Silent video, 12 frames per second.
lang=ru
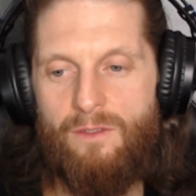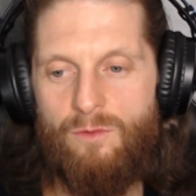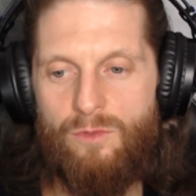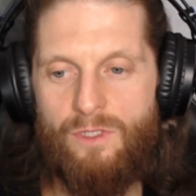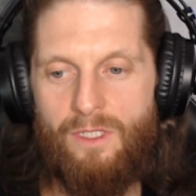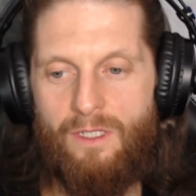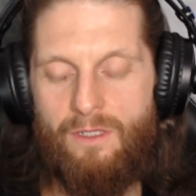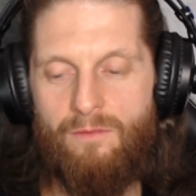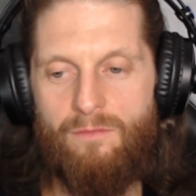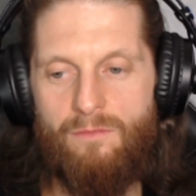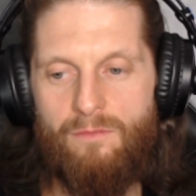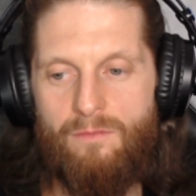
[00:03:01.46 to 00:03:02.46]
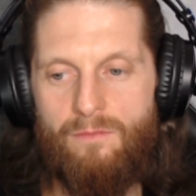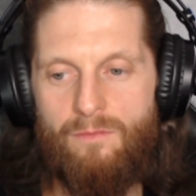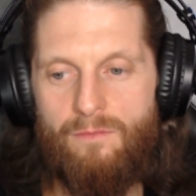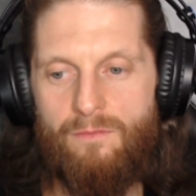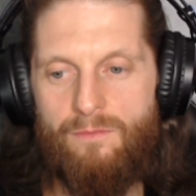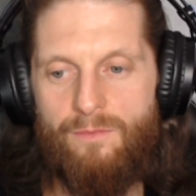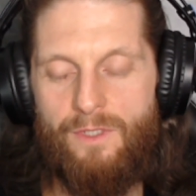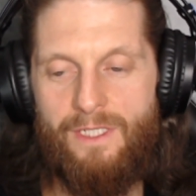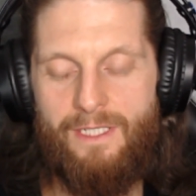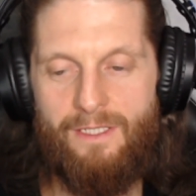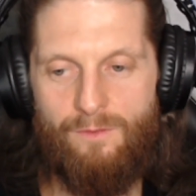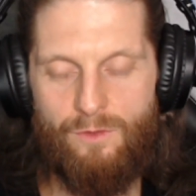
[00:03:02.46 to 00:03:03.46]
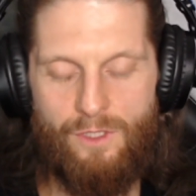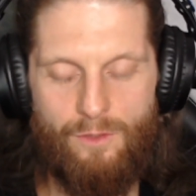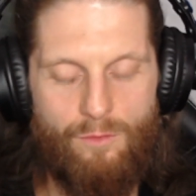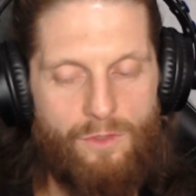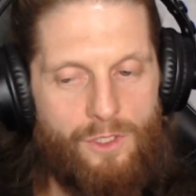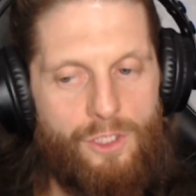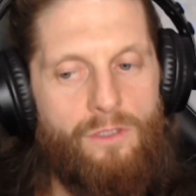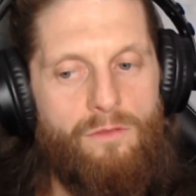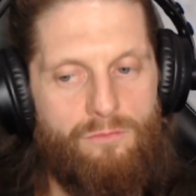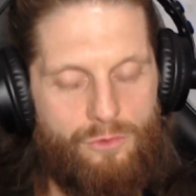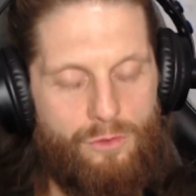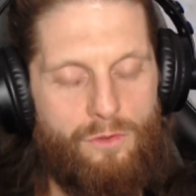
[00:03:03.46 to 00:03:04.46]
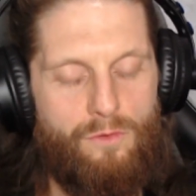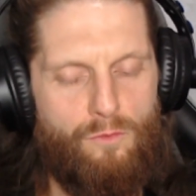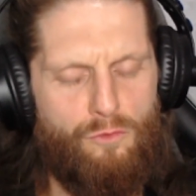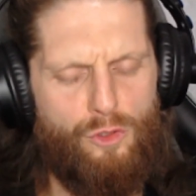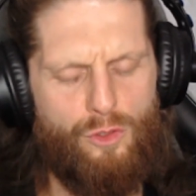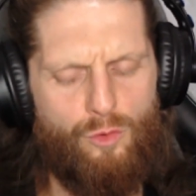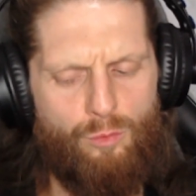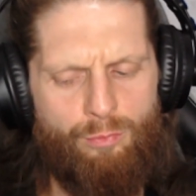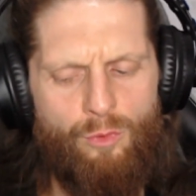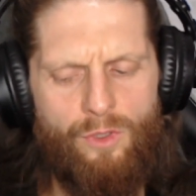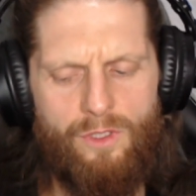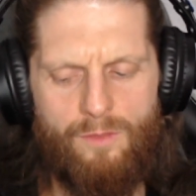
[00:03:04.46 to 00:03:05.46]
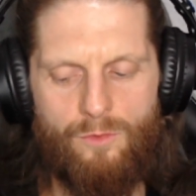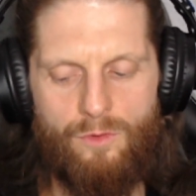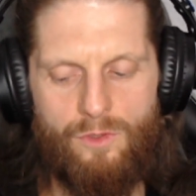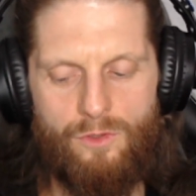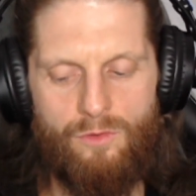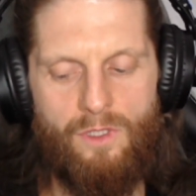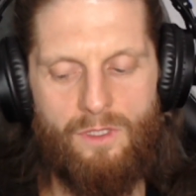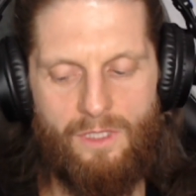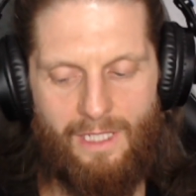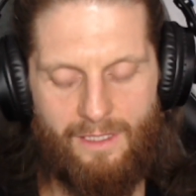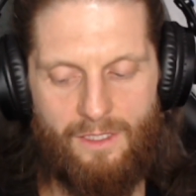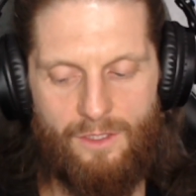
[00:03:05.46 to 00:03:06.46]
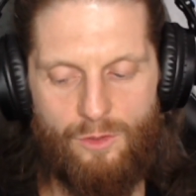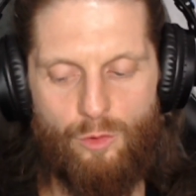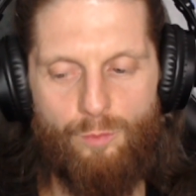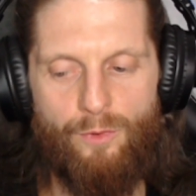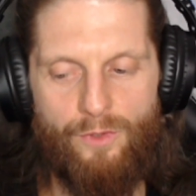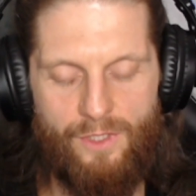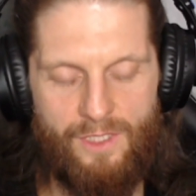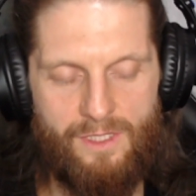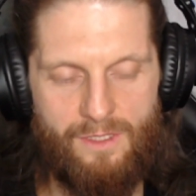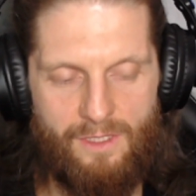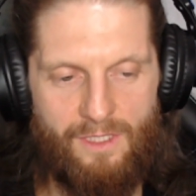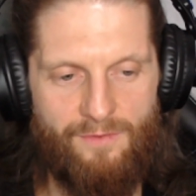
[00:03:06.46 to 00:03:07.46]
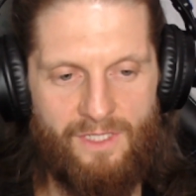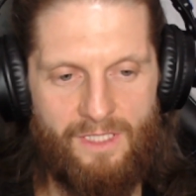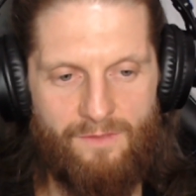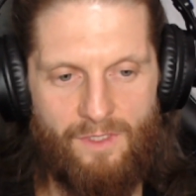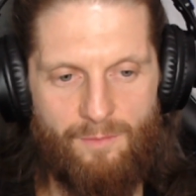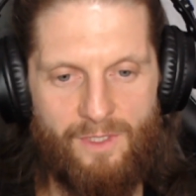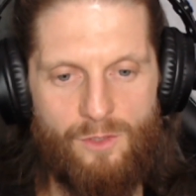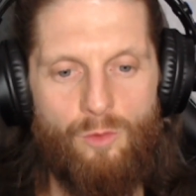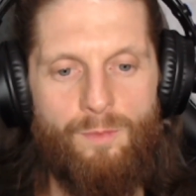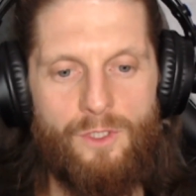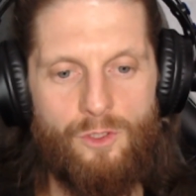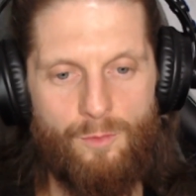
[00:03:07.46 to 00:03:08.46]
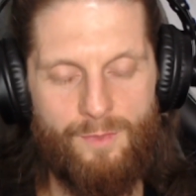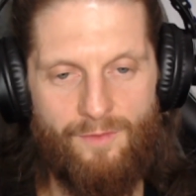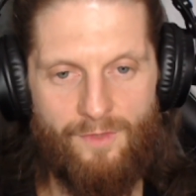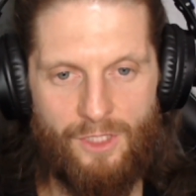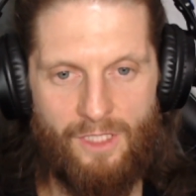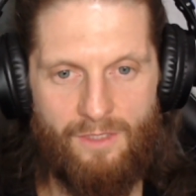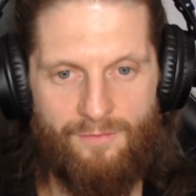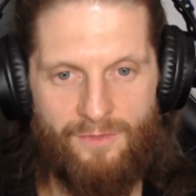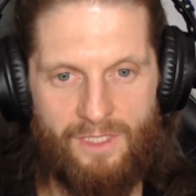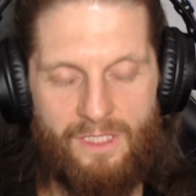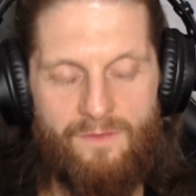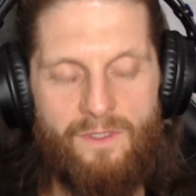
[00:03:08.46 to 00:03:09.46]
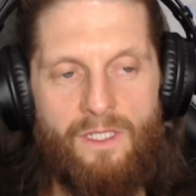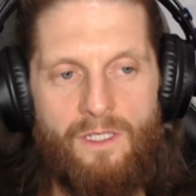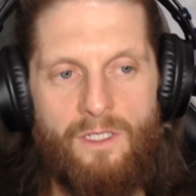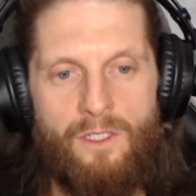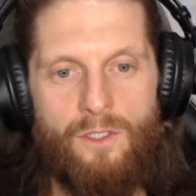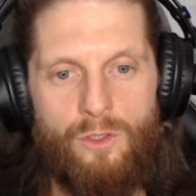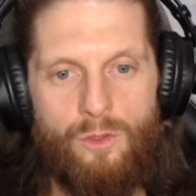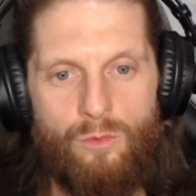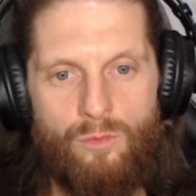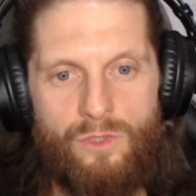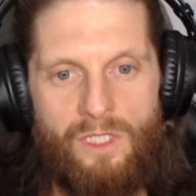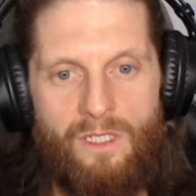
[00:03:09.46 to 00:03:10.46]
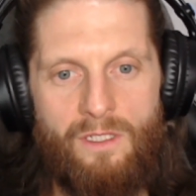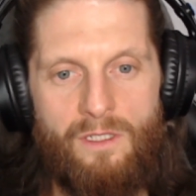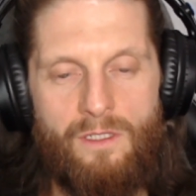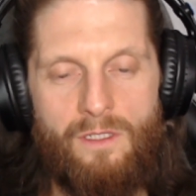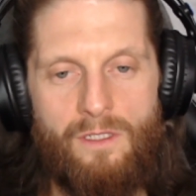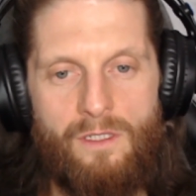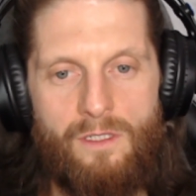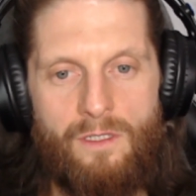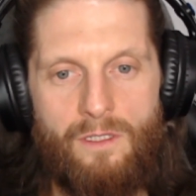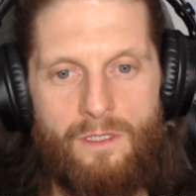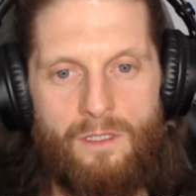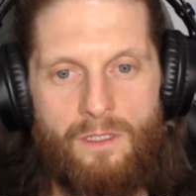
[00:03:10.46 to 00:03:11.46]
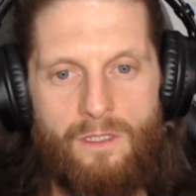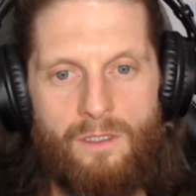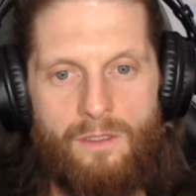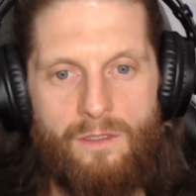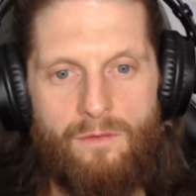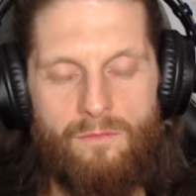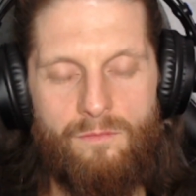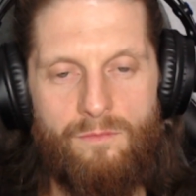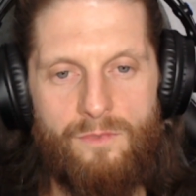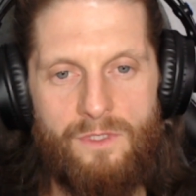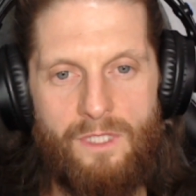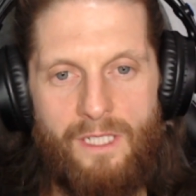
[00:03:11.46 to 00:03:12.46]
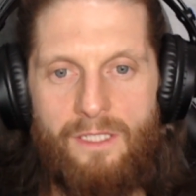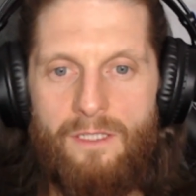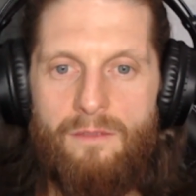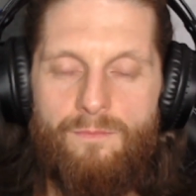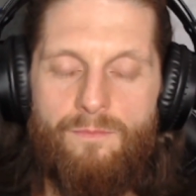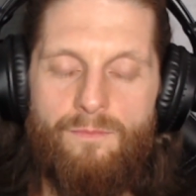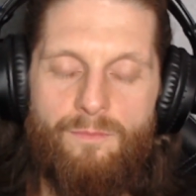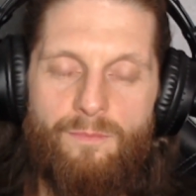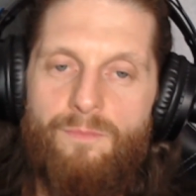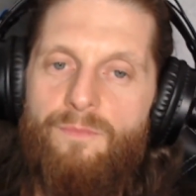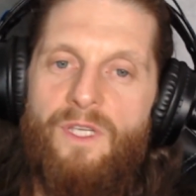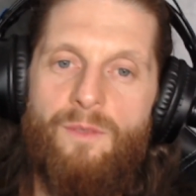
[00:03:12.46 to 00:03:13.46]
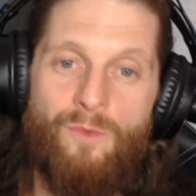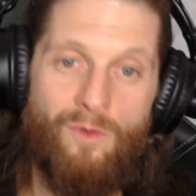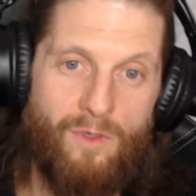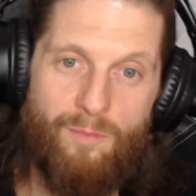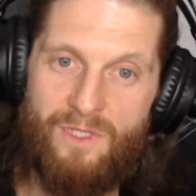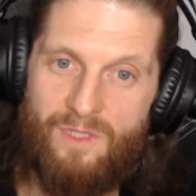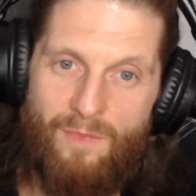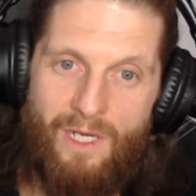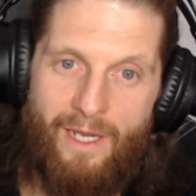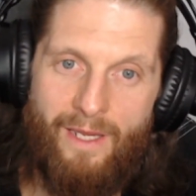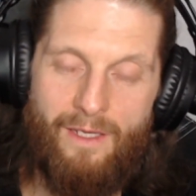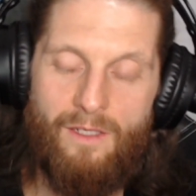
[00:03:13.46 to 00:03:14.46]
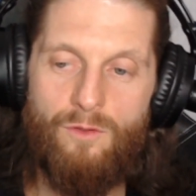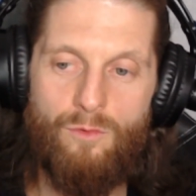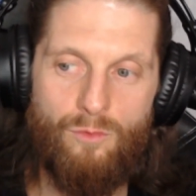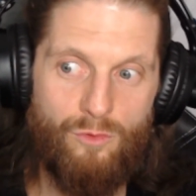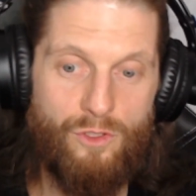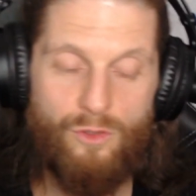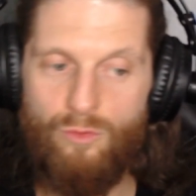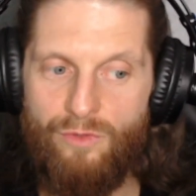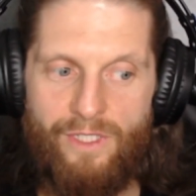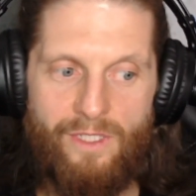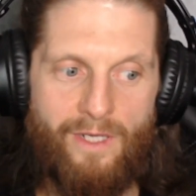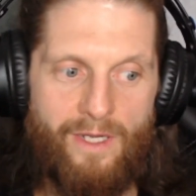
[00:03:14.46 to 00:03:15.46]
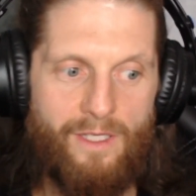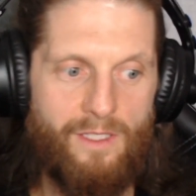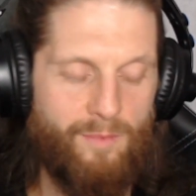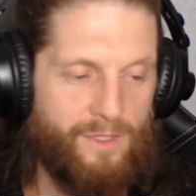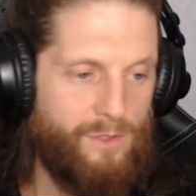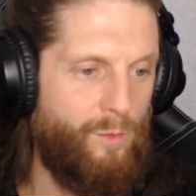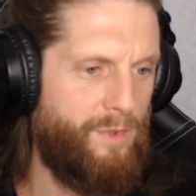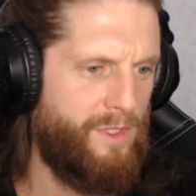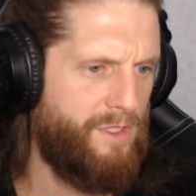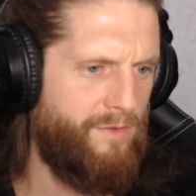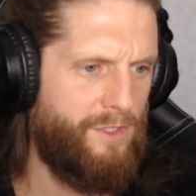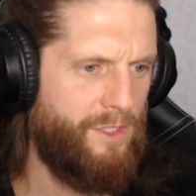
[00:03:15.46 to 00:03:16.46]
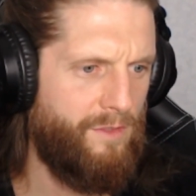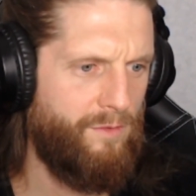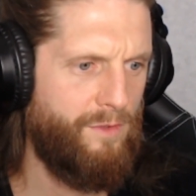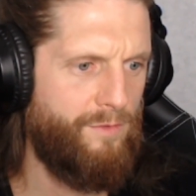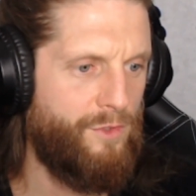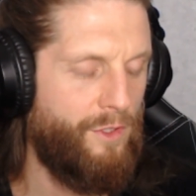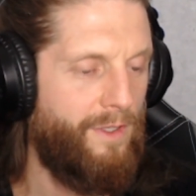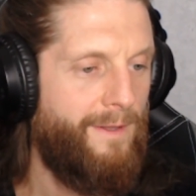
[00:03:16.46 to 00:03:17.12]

нужно, если ты вот такой решил, все, я тупой, там туда-сюда, так, ты не тупой, есть неэффективные поступки. Чтобы совершать эффективные, нужно э, стать немного посмелей. Ну, нужно другие какие-то поступки совершать. Вот и все.